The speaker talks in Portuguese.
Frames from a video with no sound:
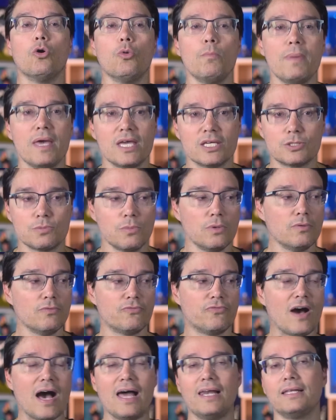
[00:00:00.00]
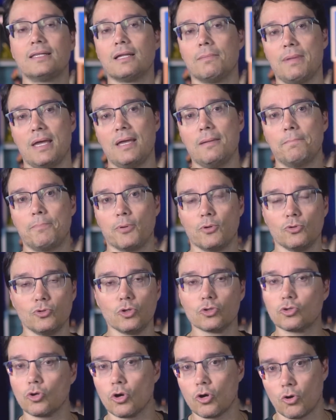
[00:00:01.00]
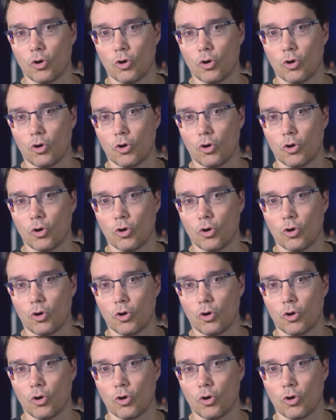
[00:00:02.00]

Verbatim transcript: O mesmo vale também para o Dr.